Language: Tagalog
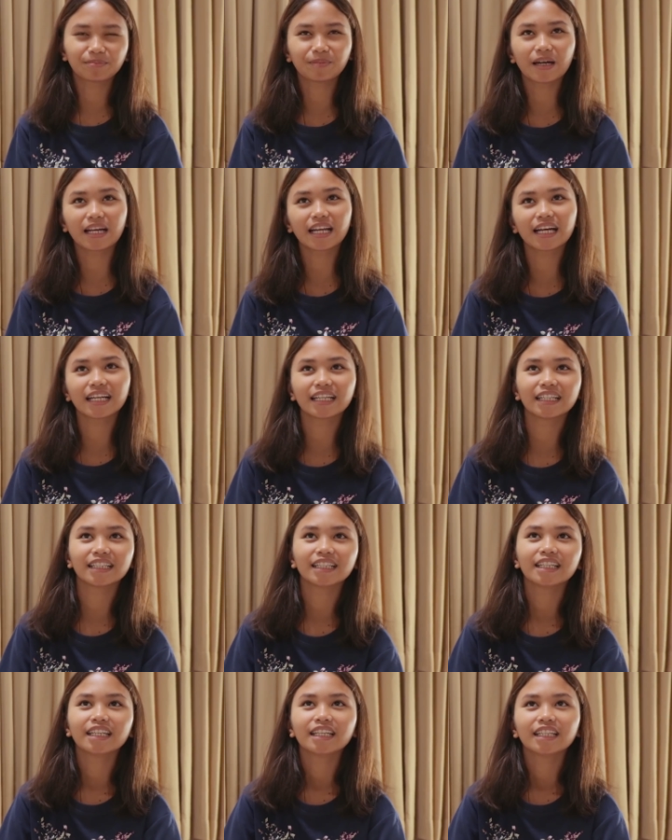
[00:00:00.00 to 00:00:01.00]
parang
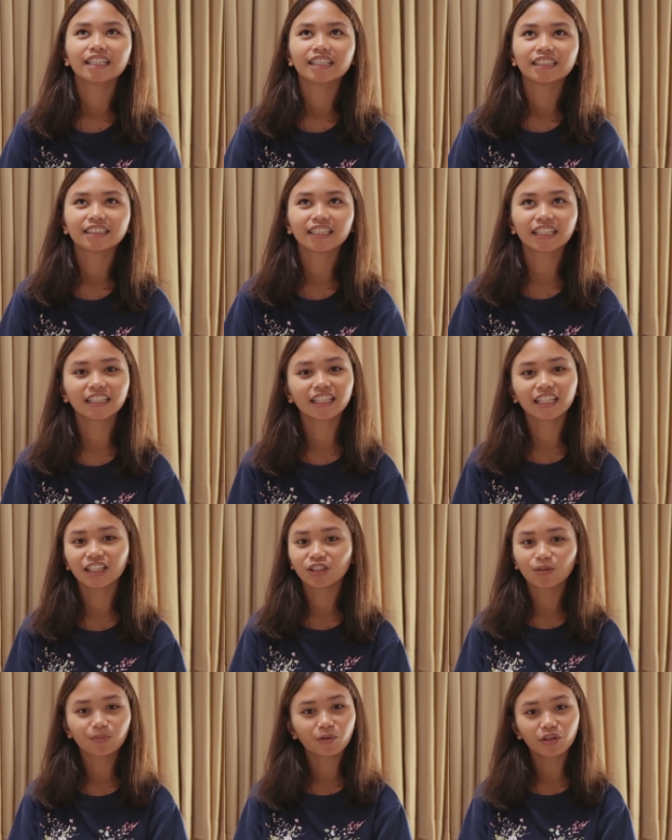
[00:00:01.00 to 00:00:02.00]
sa tingin
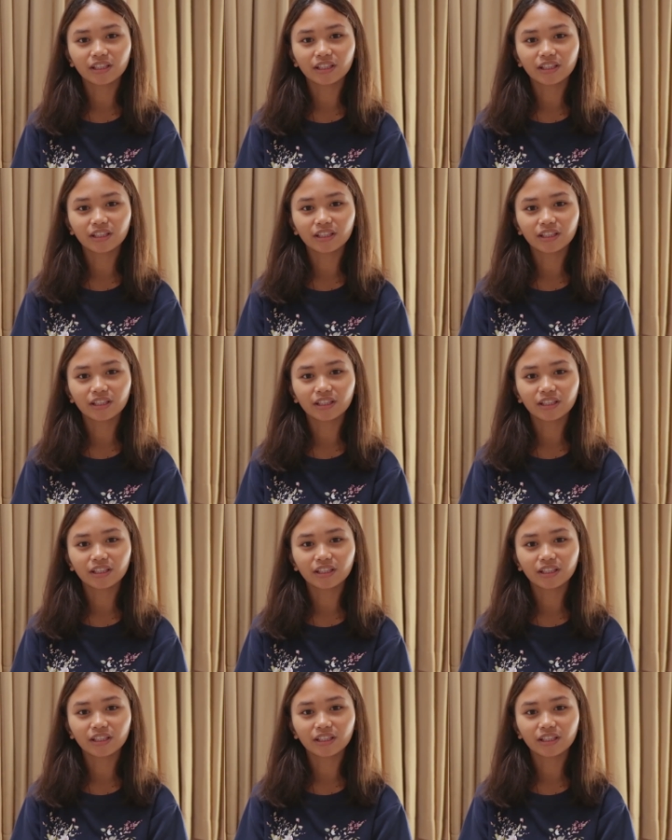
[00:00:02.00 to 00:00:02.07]
ko po,